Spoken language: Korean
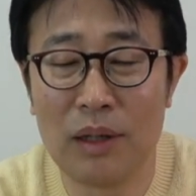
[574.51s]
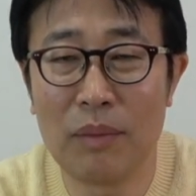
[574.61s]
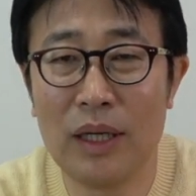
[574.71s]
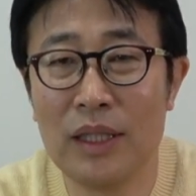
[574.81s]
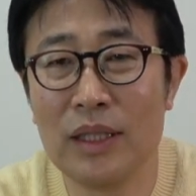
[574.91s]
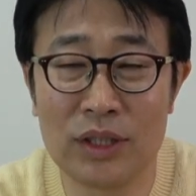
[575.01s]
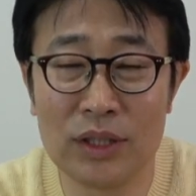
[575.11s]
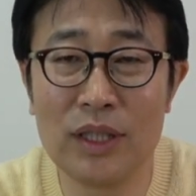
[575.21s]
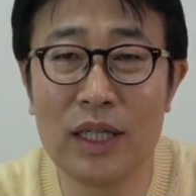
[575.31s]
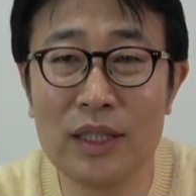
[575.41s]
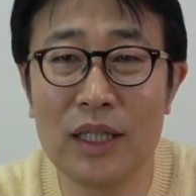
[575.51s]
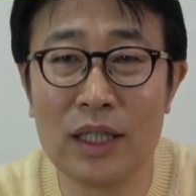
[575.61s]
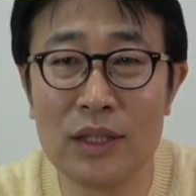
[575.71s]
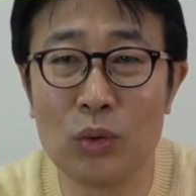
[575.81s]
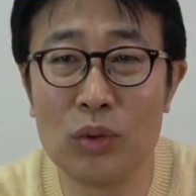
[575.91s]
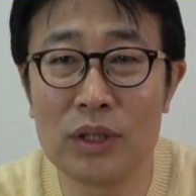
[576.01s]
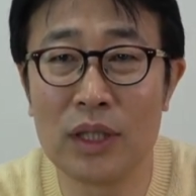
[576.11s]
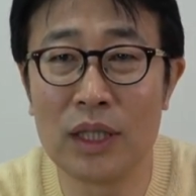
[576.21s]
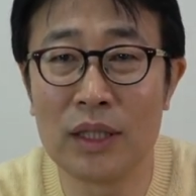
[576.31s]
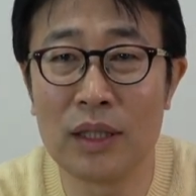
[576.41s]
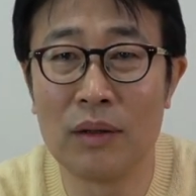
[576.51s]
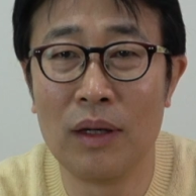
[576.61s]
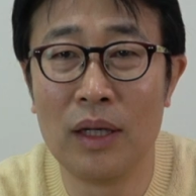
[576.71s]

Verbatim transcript: 빨리 적응하는 게 좋으실 것 같아요.